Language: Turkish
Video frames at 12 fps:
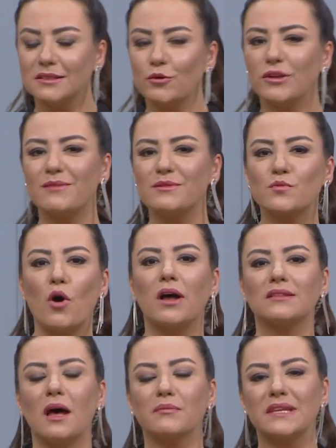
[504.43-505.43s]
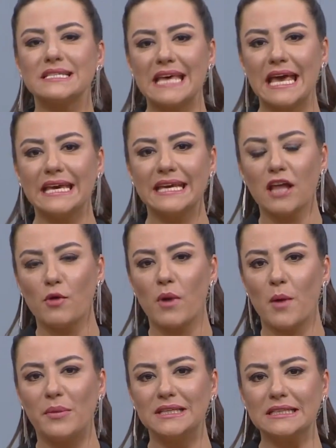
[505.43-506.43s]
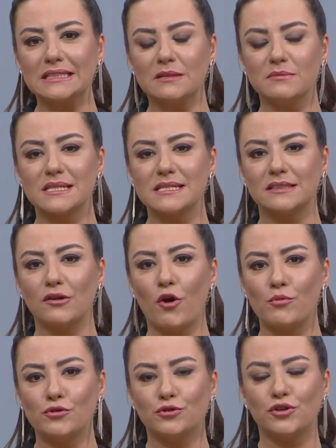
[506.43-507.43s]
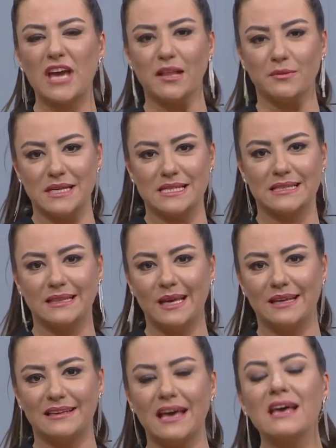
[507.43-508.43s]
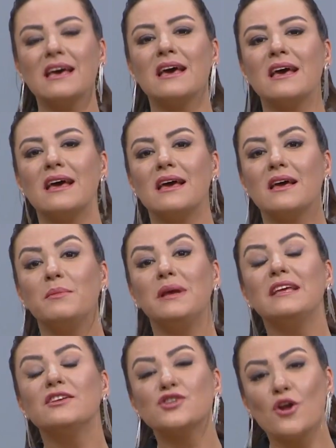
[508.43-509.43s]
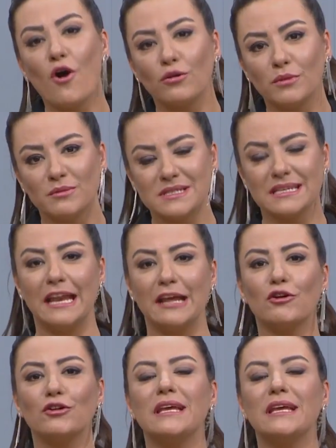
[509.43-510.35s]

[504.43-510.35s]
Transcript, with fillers: Ülkemiz bu anlamda zengin ama balıklarımızın ömrü tükenmesin diye de bilinçli olmamız gerekiyor.